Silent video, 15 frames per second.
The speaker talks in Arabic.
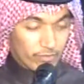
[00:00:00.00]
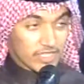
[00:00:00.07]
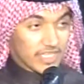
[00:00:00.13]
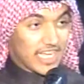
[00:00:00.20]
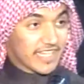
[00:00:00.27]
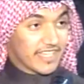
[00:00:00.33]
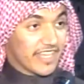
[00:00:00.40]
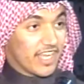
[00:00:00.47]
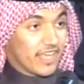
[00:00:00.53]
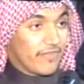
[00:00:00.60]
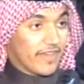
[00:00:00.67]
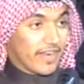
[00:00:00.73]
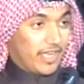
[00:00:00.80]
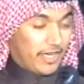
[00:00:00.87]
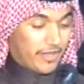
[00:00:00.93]
زادنا
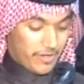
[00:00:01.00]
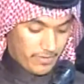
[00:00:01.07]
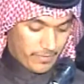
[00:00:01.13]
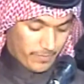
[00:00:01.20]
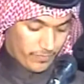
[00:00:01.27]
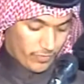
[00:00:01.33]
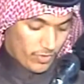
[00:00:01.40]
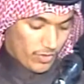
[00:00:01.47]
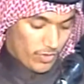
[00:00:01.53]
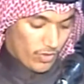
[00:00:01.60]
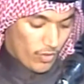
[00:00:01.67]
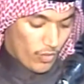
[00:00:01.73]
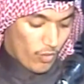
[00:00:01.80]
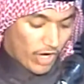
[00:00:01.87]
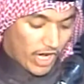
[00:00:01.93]
فرحا
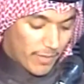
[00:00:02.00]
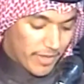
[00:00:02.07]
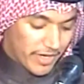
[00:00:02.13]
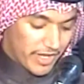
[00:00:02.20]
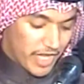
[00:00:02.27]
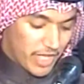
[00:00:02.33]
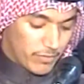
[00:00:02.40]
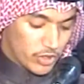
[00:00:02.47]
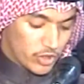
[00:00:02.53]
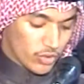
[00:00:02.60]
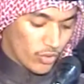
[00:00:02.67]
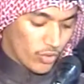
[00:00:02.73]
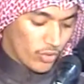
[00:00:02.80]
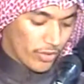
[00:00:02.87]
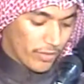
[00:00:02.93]
وغمرنا
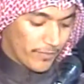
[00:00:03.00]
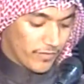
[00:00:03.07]
بالسرور